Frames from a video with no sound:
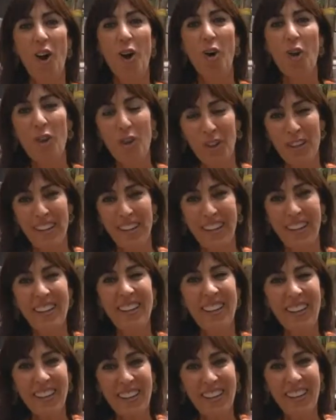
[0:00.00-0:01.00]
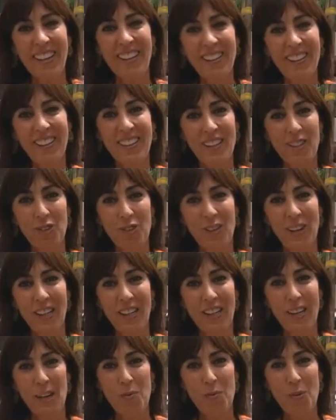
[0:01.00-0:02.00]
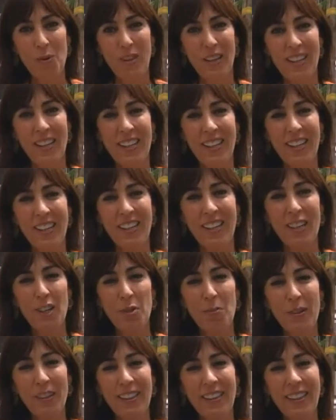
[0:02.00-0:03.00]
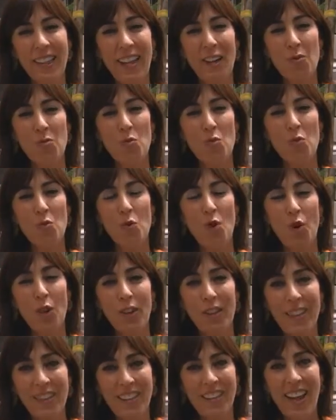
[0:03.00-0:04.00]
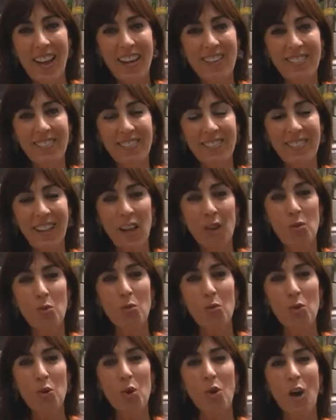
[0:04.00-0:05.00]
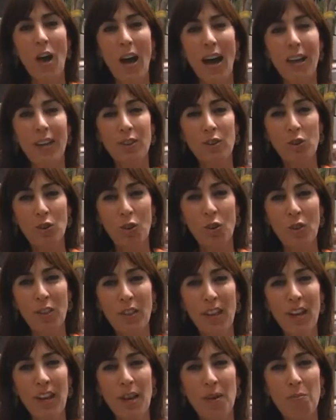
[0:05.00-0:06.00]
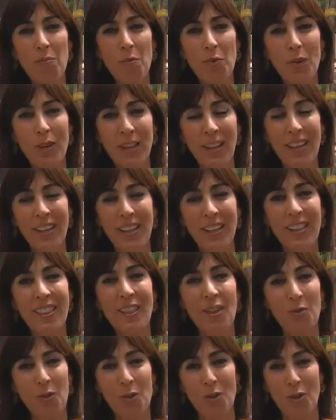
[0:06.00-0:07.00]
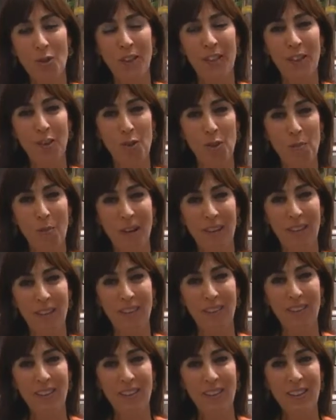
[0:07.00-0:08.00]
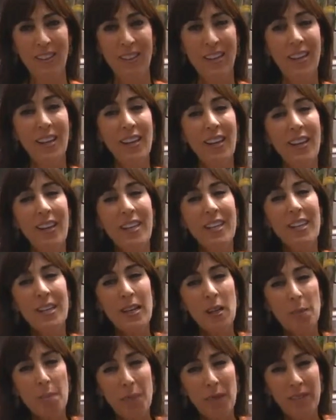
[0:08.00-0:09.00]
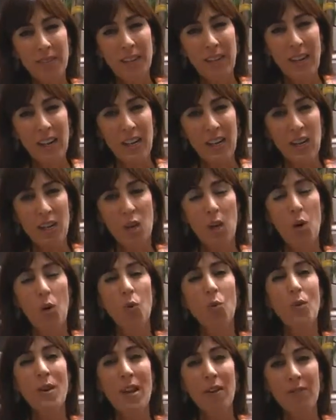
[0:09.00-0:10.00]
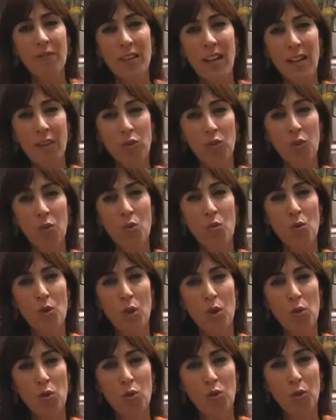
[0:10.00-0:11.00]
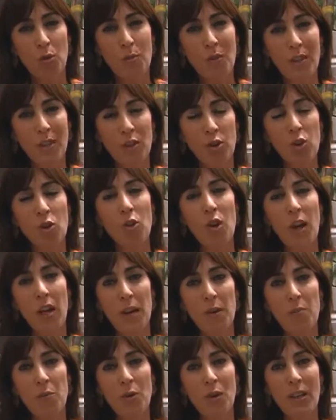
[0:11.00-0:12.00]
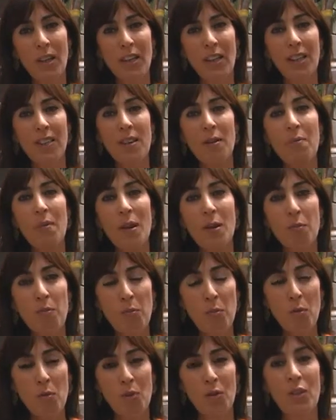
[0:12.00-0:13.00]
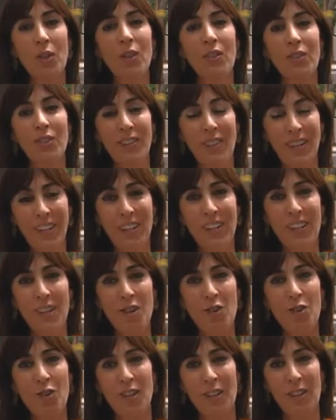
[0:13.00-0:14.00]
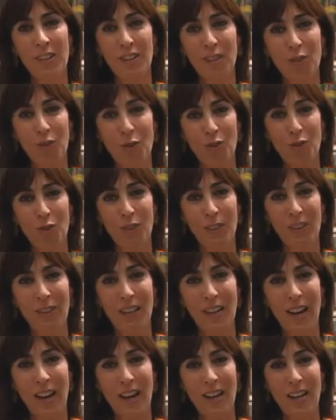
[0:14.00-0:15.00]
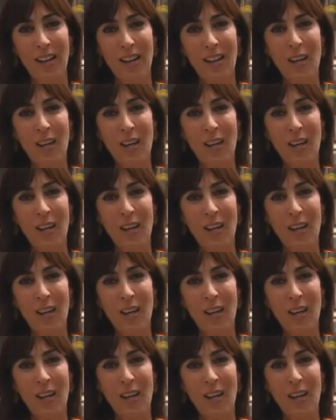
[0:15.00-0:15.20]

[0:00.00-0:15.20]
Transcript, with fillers: Hoy, en el Día Internacional de la Mujer, quiero mandar un cordial saludo a todas las mujeres de nuestro lindo país. Y en especial, un abrazo y un reconocimiento a las mujeres de Maipú, Cerrillo y Estación Central.